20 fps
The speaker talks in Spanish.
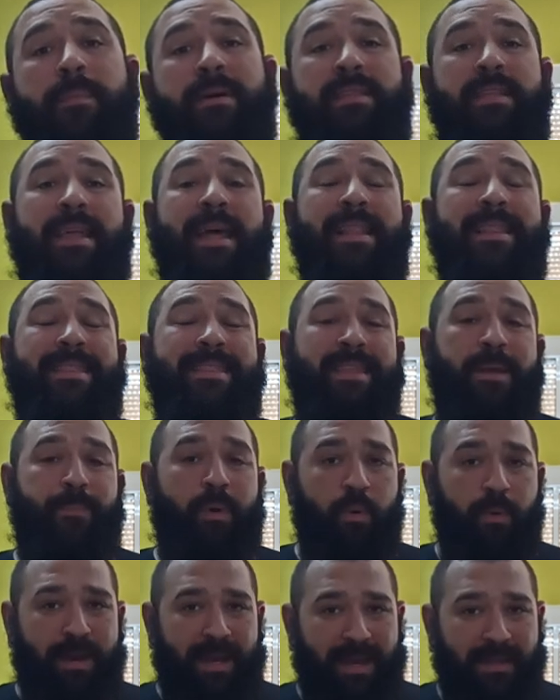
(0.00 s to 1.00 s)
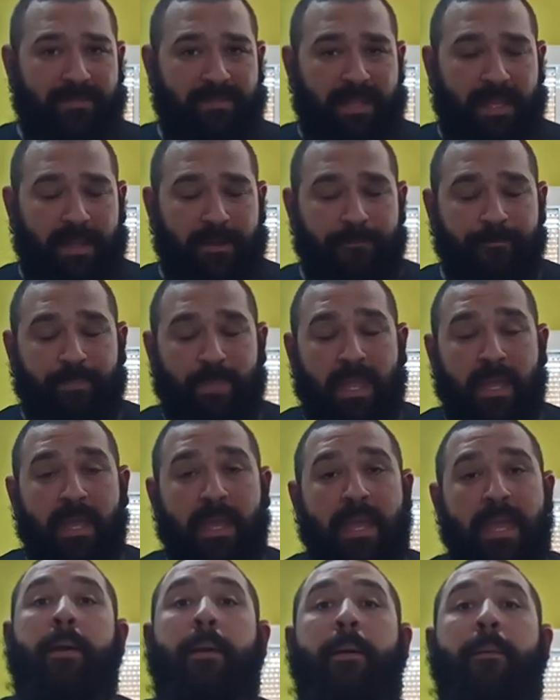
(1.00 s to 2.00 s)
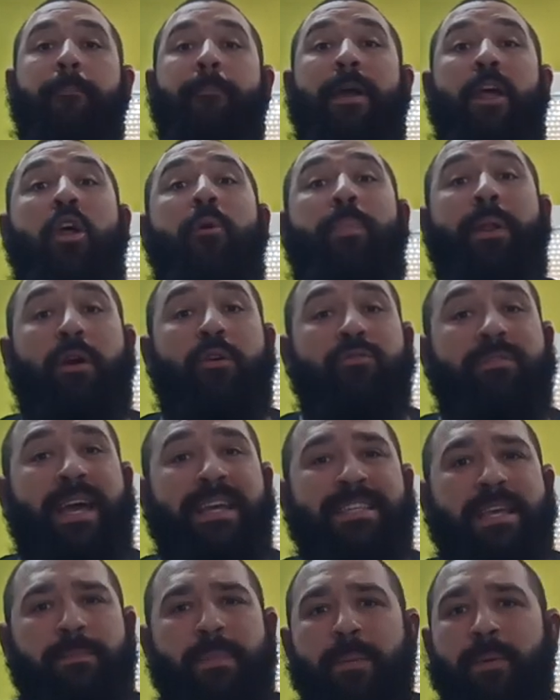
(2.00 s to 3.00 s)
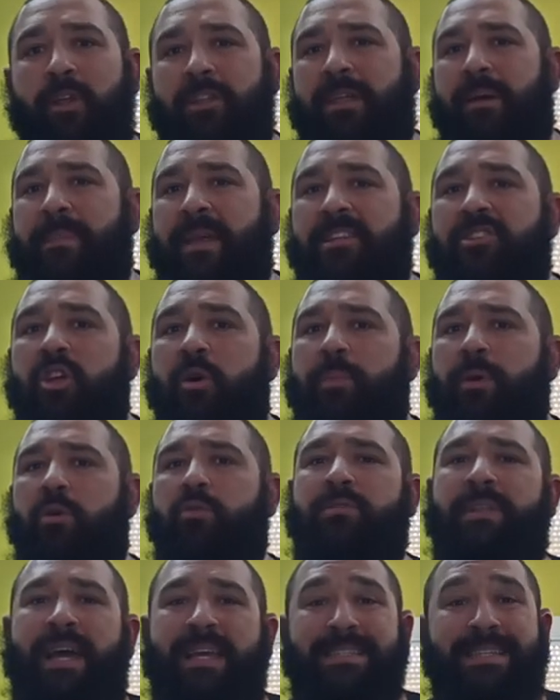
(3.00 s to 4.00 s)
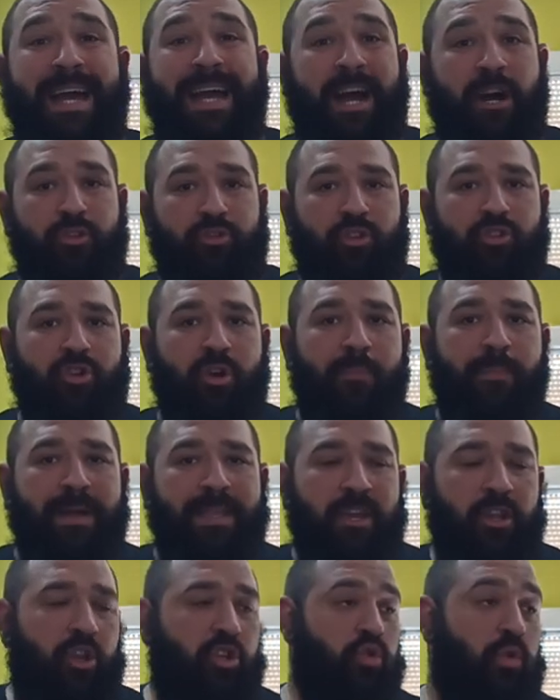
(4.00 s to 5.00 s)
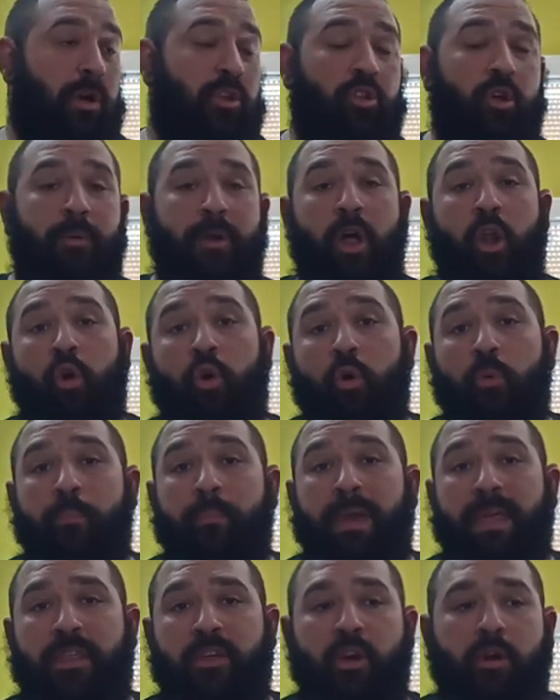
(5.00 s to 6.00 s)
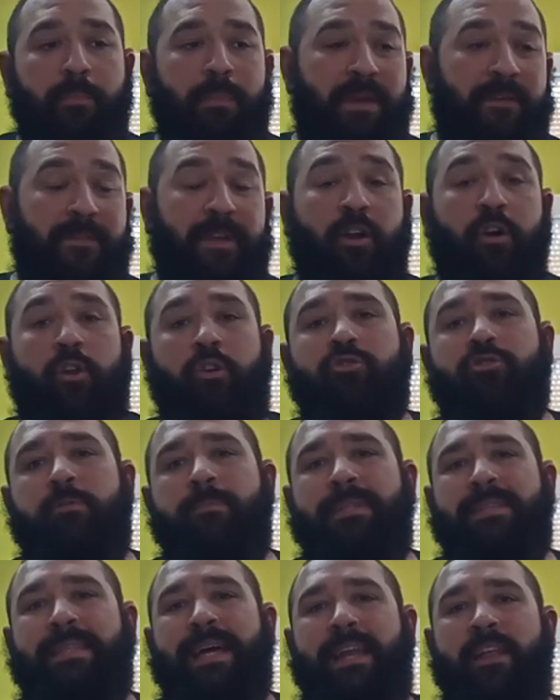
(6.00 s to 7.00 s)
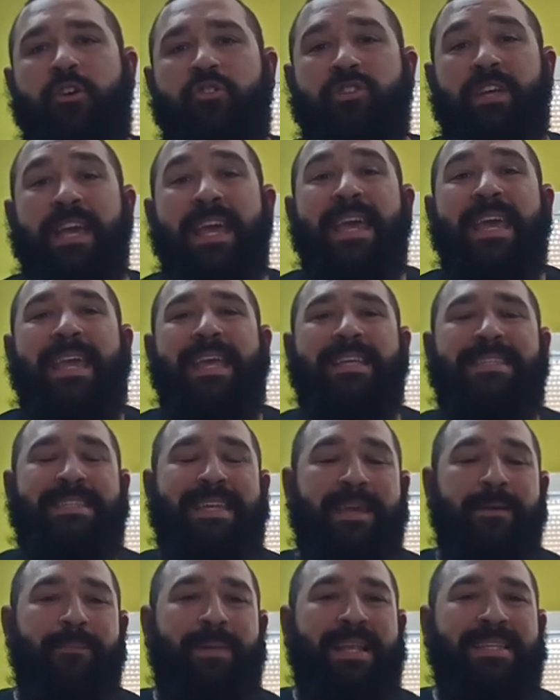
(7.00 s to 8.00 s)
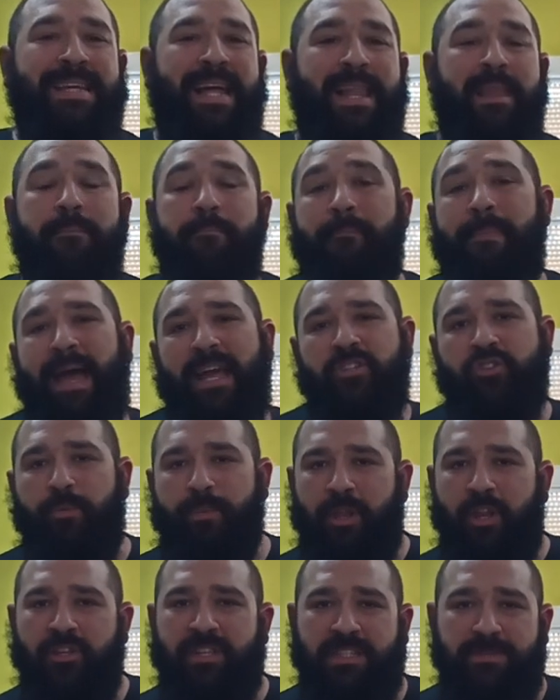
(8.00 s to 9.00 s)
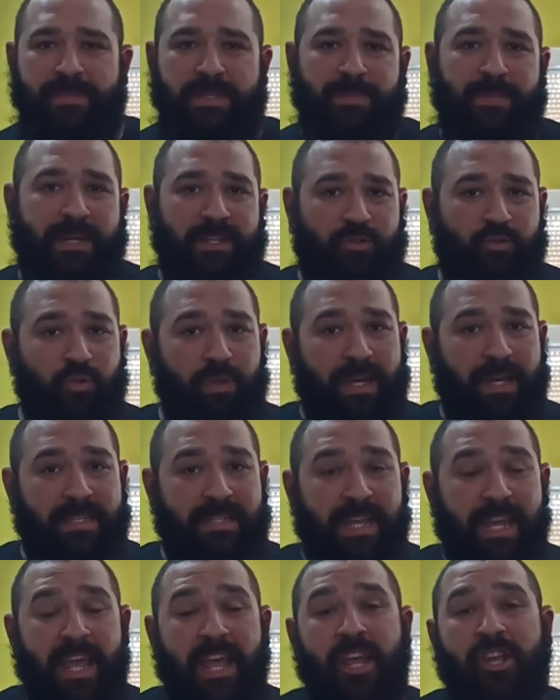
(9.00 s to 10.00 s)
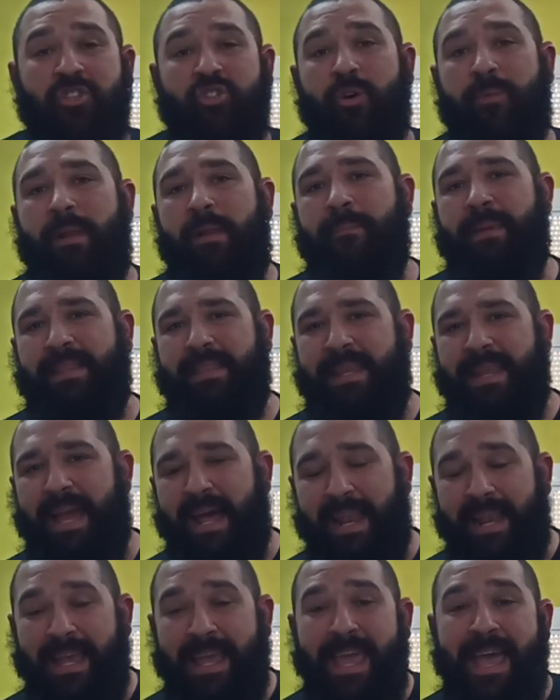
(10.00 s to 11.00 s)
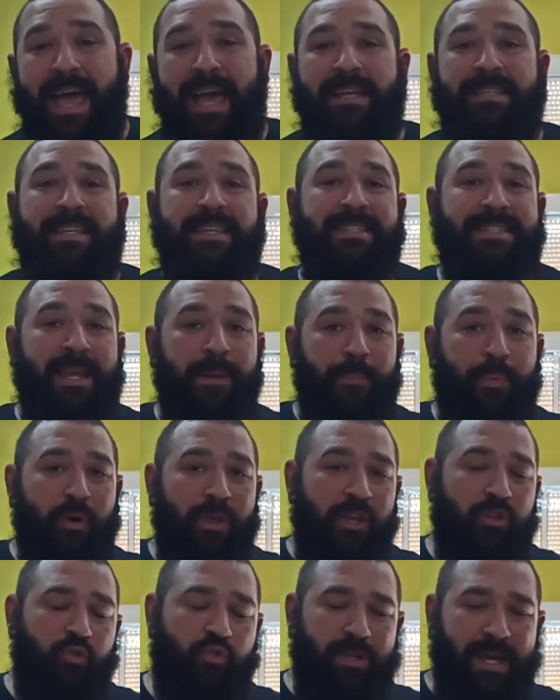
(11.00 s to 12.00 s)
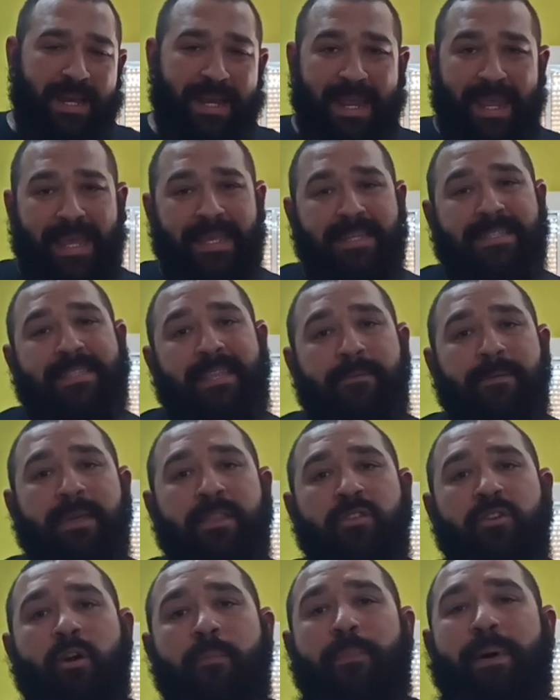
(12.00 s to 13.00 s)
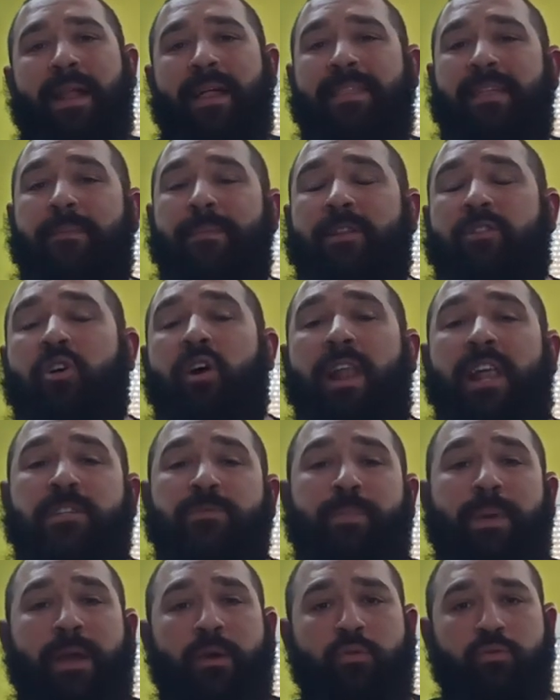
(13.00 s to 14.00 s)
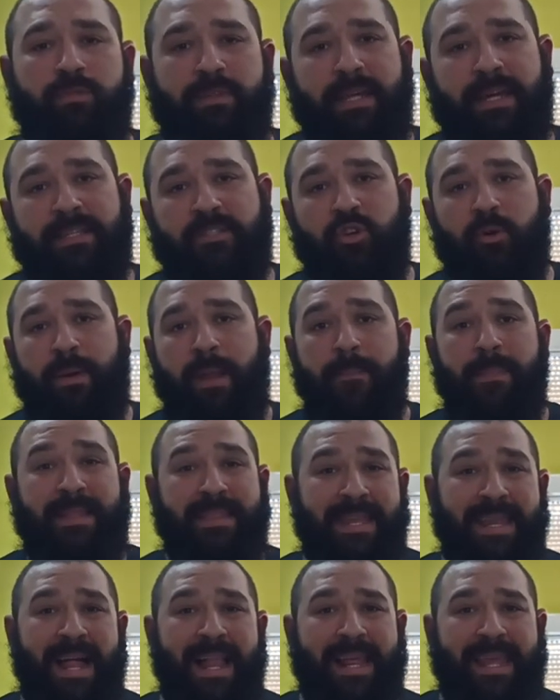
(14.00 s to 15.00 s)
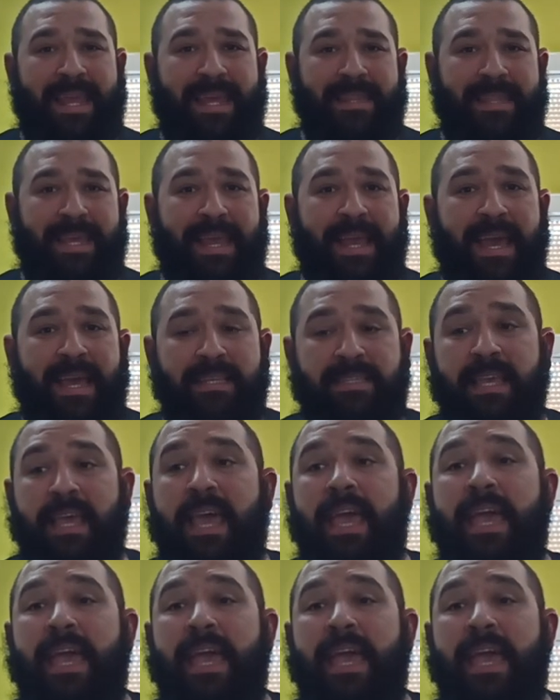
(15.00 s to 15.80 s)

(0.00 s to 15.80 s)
material de powerlifting. Me lo preguntáis a mí, pero también se lo preguntáis a otros compañeros. Cuando veo algún vídeo, me fijo en los comentarios y siempre salen más o menos las mismas dudas sobre el material. Así es que podéis usar este vídeo para hacerme todas las preguntas sobre el material que tengáis